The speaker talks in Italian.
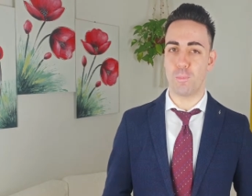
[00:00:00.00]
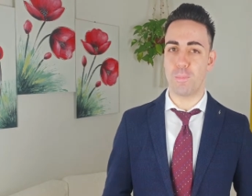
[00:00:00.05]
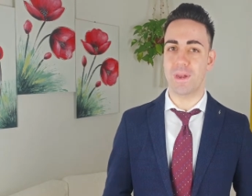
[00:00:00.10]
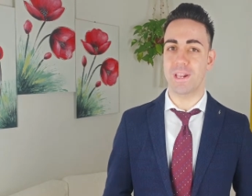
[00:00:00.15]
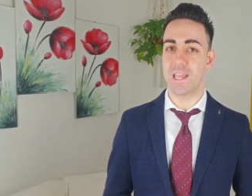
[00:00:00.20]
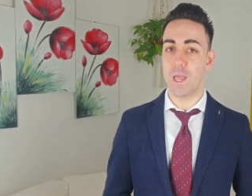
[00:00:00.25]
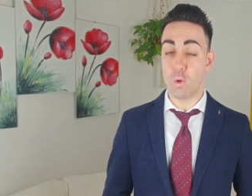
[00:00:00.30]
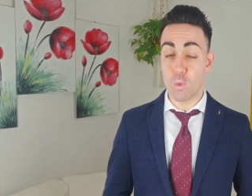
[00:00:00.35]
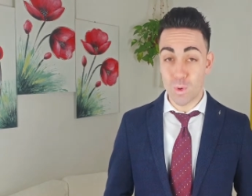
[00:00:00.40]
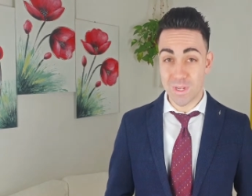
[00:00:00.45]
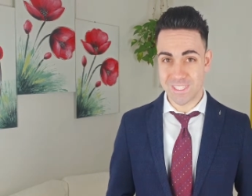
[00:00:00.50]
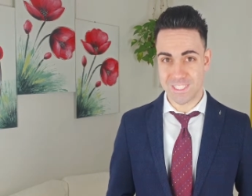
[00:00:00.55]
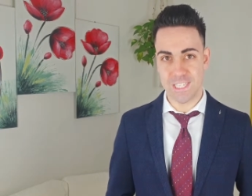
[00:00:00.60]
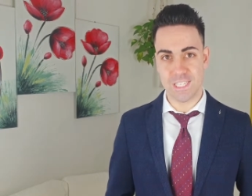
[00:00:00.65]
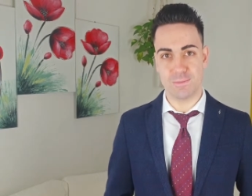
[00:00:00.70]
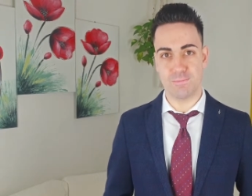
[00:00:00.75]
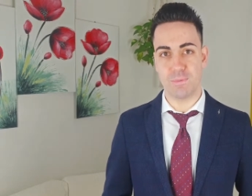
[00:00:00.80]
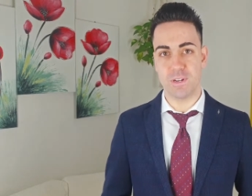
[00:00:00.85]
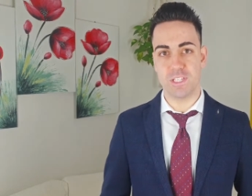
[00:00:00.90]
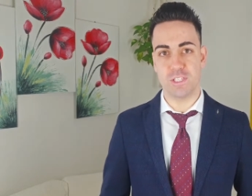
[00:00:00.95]
perché questa
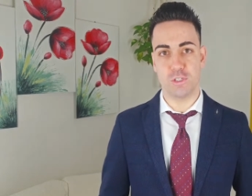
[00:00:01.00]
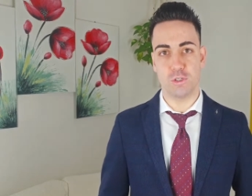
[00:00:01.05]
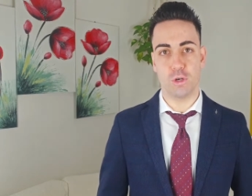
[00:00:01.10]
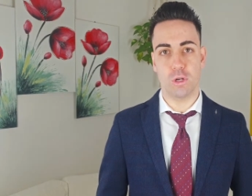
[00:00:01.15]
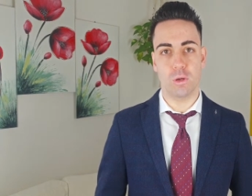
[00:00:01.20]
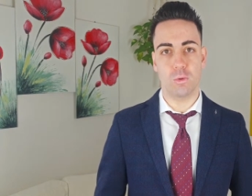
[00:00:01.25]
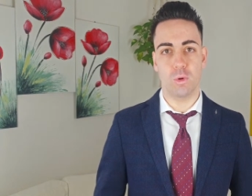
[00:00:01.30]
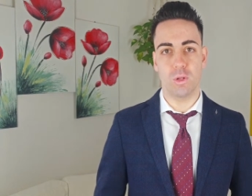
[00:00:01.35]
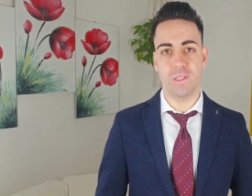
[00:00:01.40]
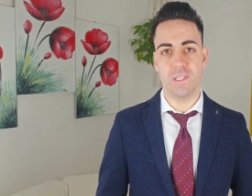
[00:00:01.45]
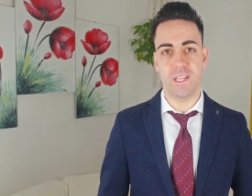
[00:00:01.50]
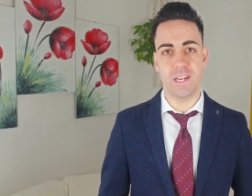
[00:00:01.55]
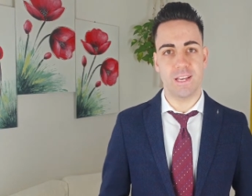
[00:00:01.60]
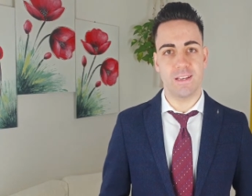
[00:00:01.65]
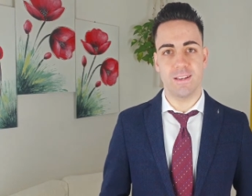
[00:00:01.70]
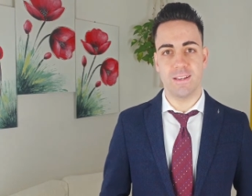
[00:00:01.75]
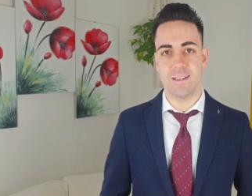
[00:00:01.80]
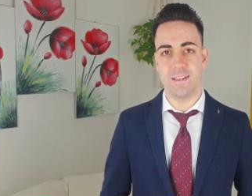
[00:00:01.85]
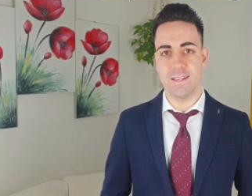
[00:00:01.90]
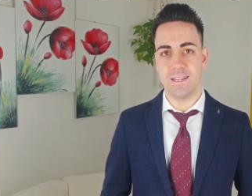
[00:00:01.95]
espressione vuol dire
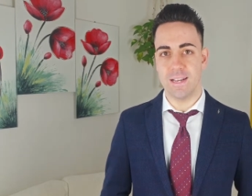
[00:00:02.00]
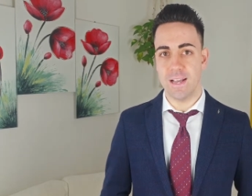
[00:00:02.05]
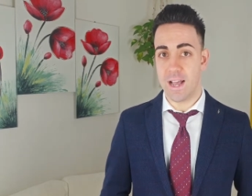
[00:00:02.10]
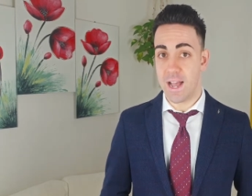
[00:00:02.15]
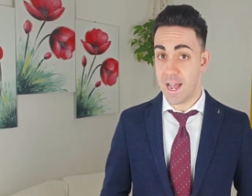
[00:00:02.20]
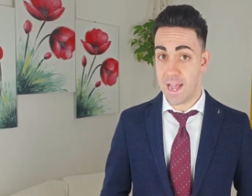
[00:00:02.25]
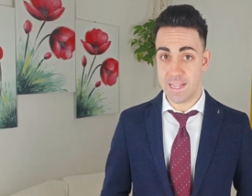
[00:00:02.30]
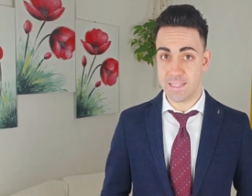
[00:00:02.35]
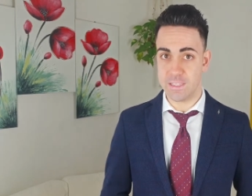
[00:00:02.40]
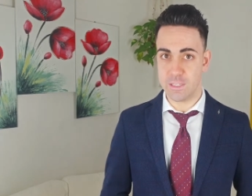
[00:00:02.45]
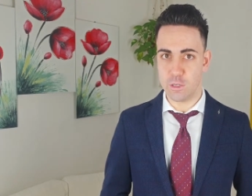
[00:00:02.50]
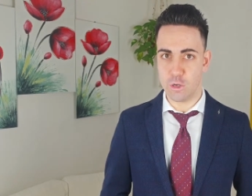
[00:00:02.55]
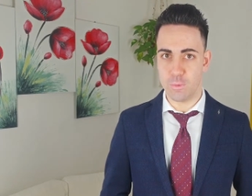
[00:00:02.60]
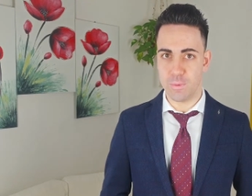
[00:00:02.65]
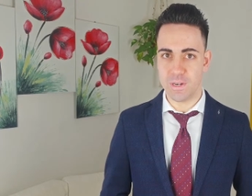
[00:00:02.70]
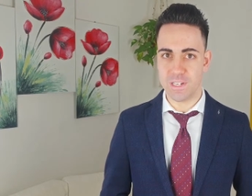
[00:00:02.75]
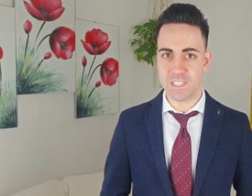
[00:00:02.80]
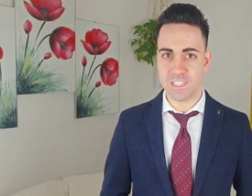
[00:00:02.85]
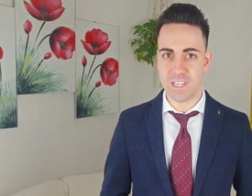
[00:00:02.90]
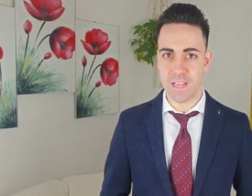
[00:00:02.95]
addio
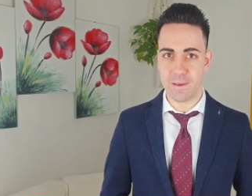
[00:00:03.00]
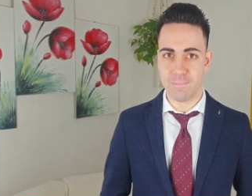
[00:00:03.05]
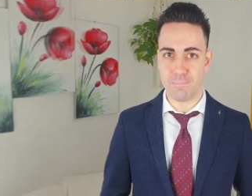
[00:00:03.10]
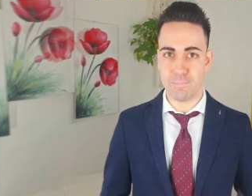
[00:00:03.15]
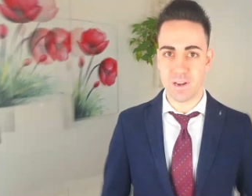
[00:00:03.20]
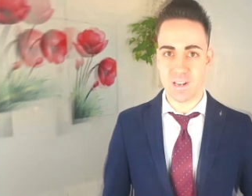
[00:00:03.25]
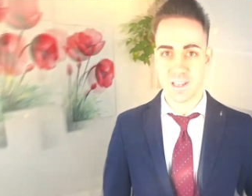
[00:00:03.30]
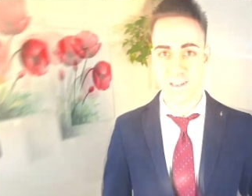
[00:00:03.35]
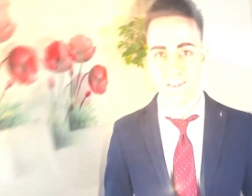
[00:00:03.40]
per sempre.